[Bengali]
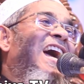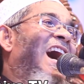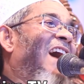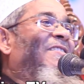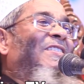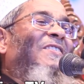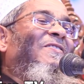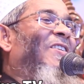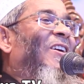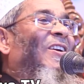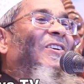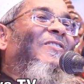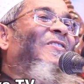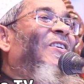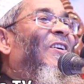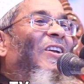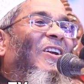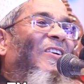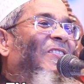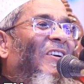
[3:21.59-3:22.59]
আমি বড়
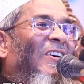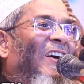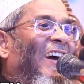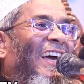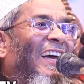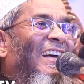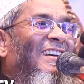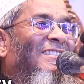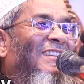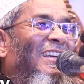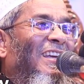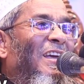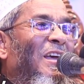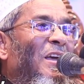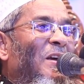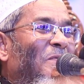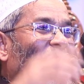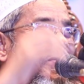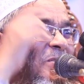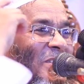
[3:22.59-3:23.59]
মৌলবী হয়ে গেছি
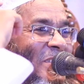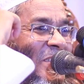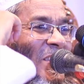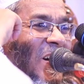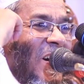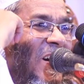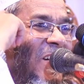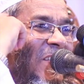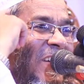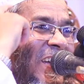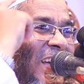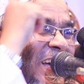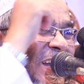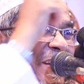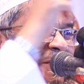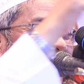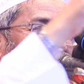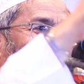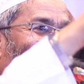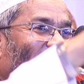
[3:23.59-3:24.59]
বুঝতে হবে এর
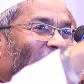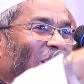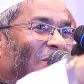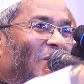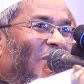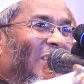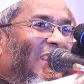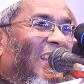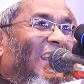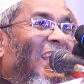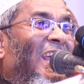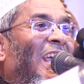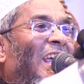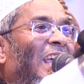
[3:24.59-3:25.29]
ব্রেডের মধ্যে